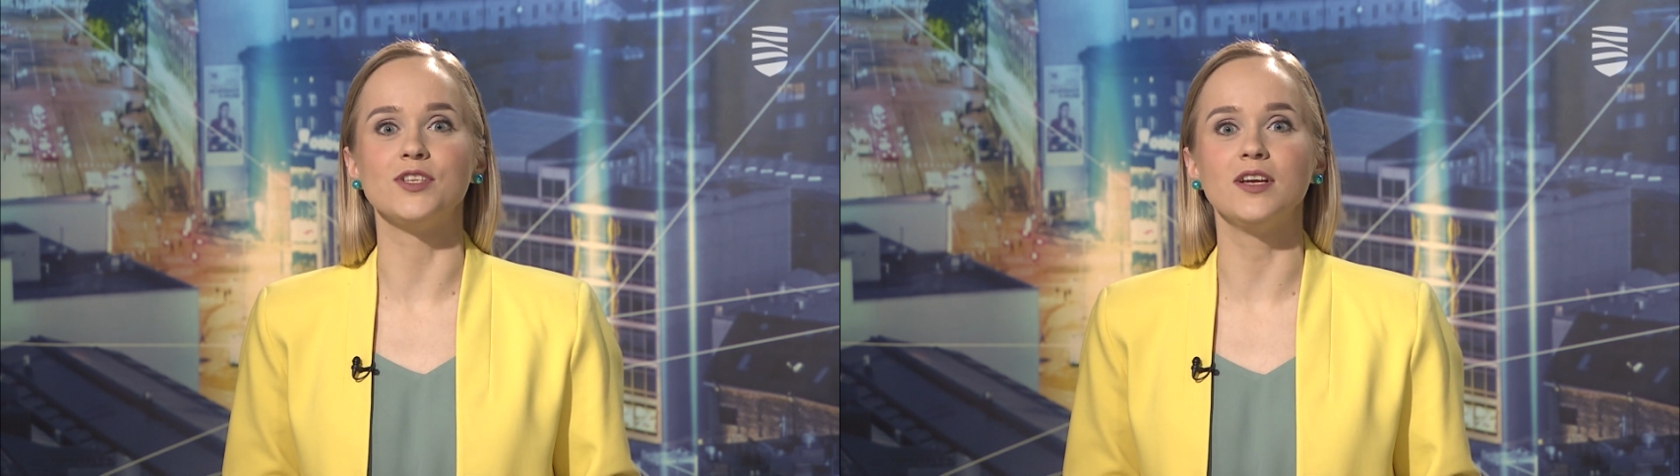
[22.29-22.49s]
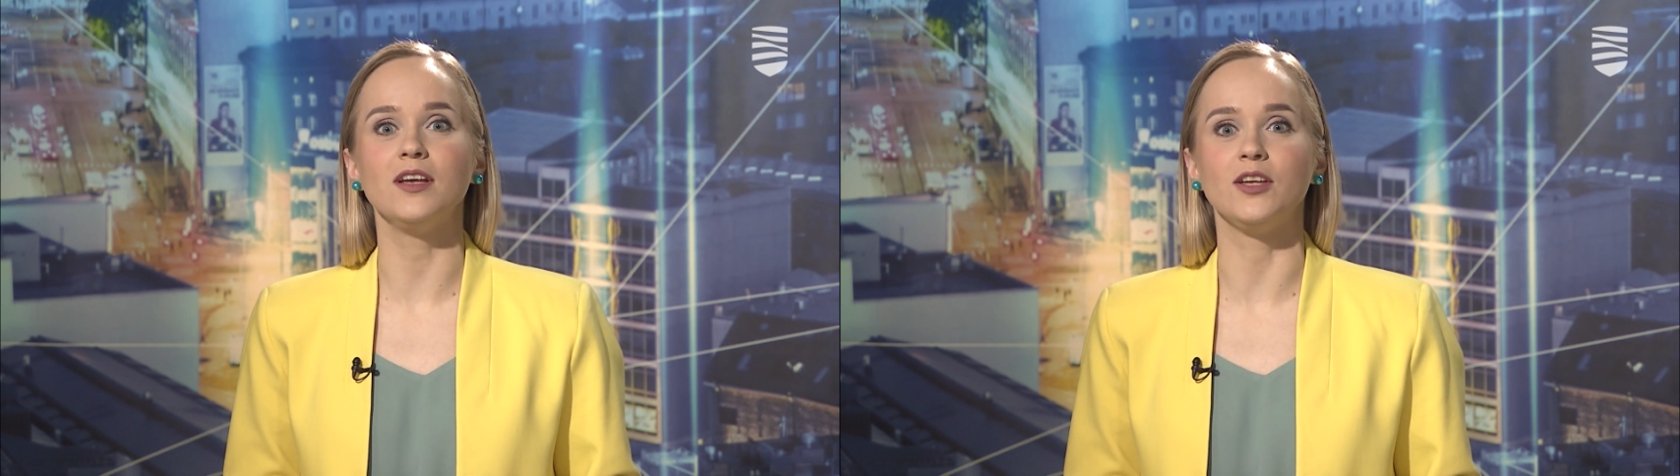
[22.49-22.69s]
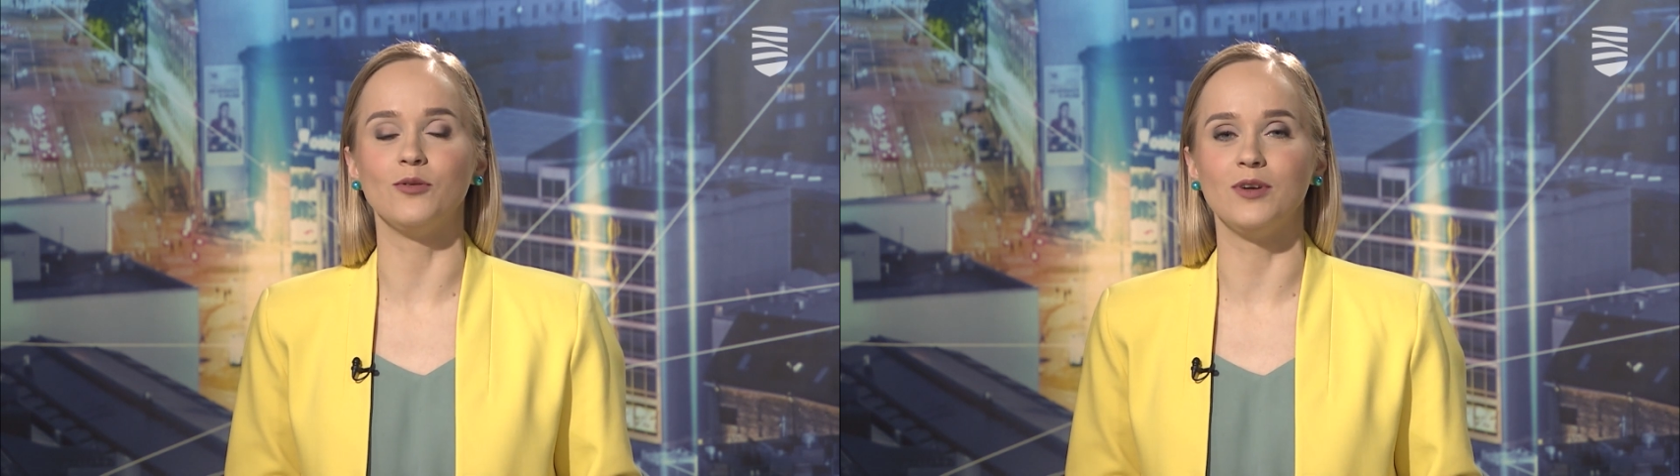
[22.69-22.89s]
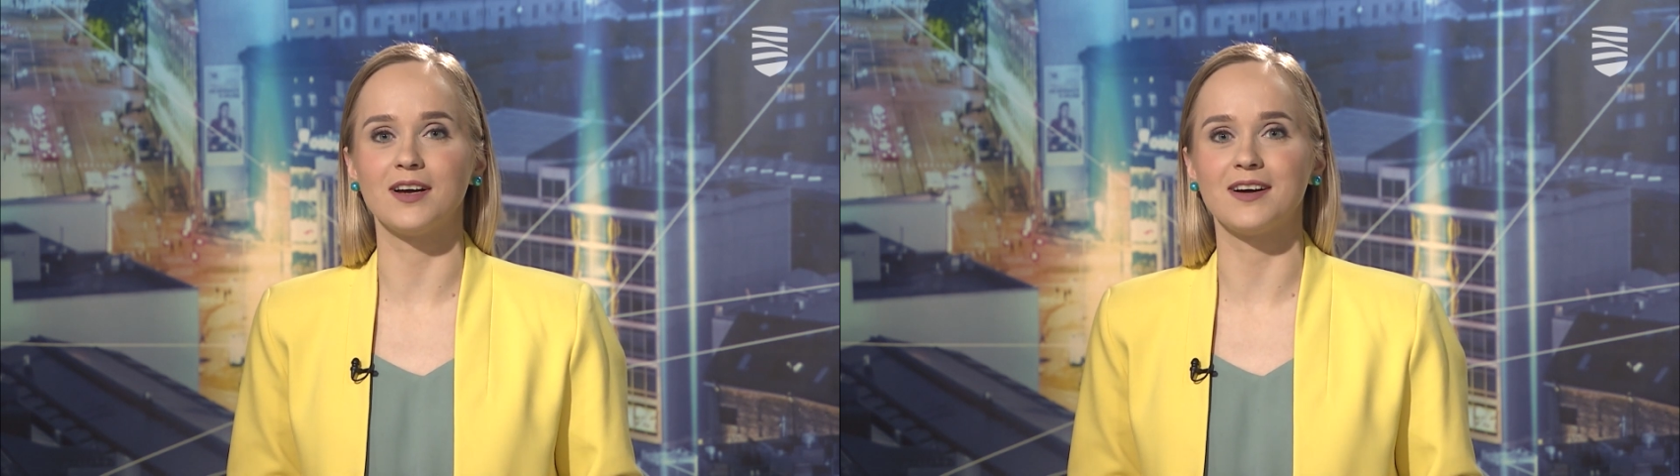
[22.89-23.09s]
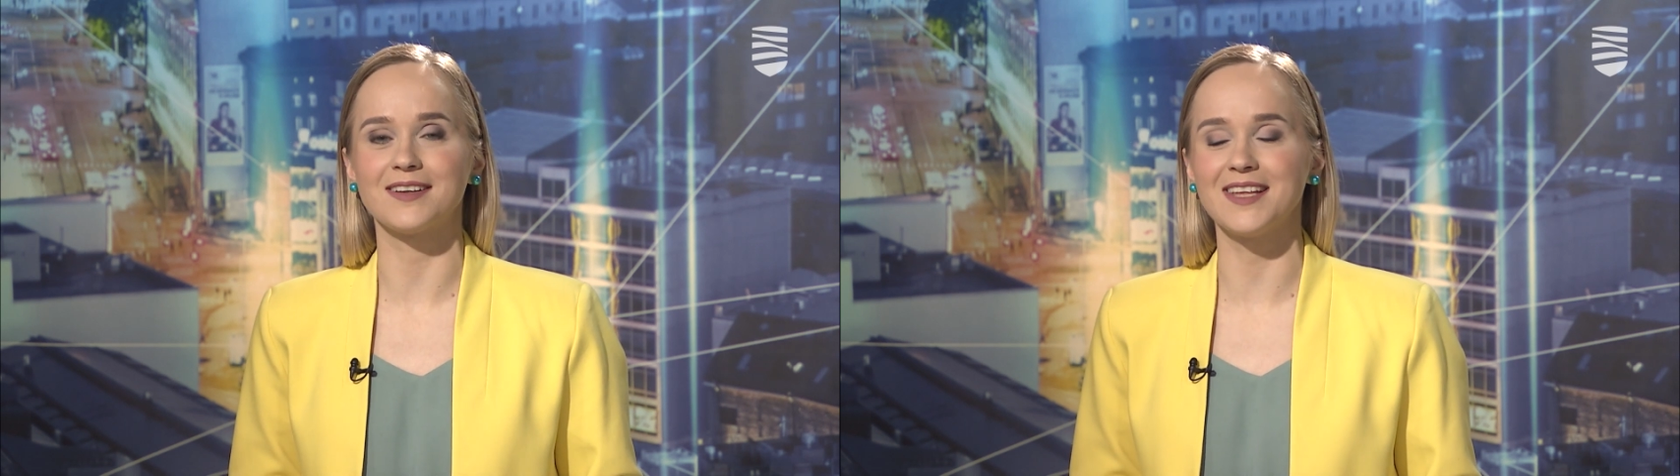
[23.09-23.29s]
музея
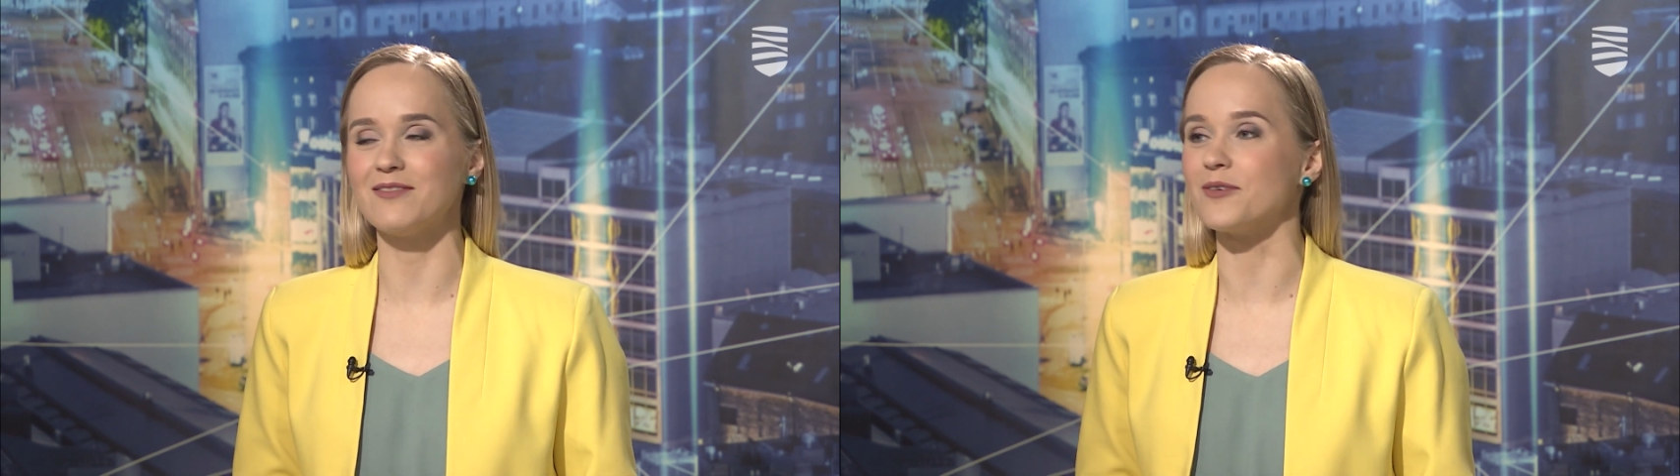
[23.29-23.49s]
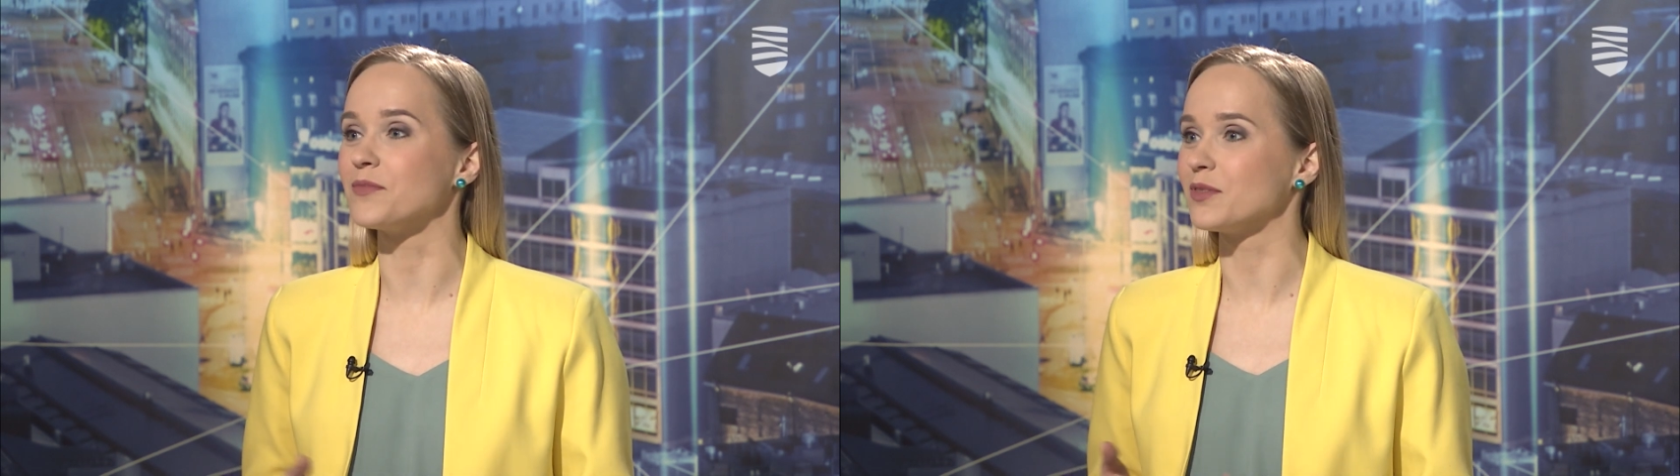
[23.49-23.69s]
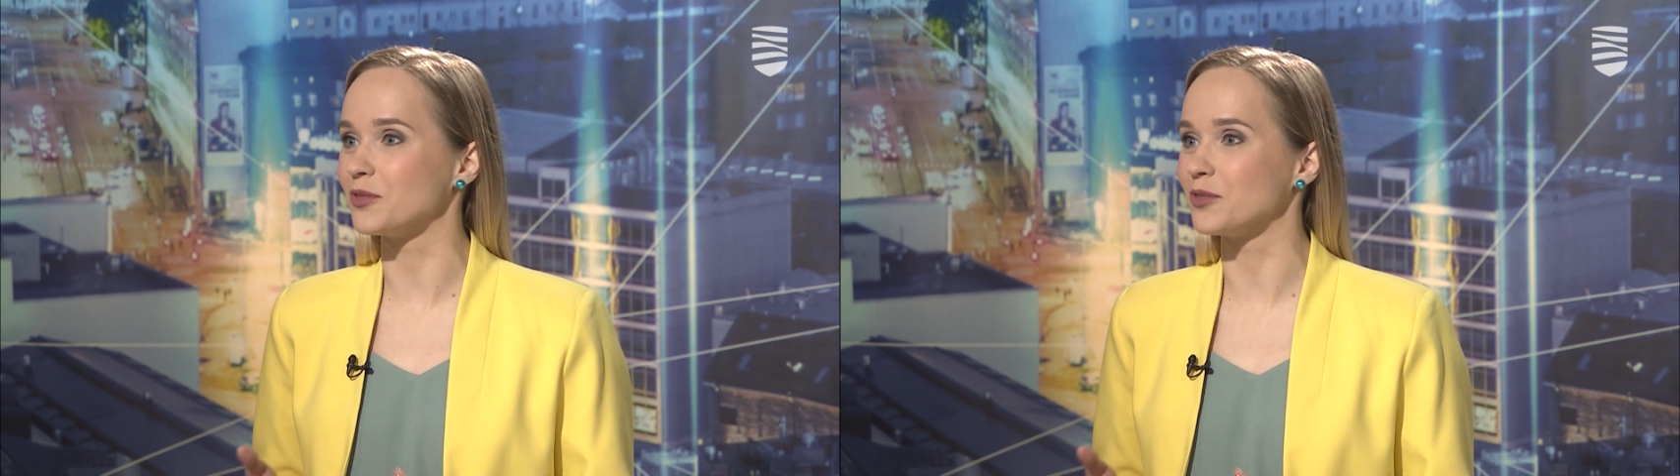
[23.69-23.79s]
Юлия Корнеева.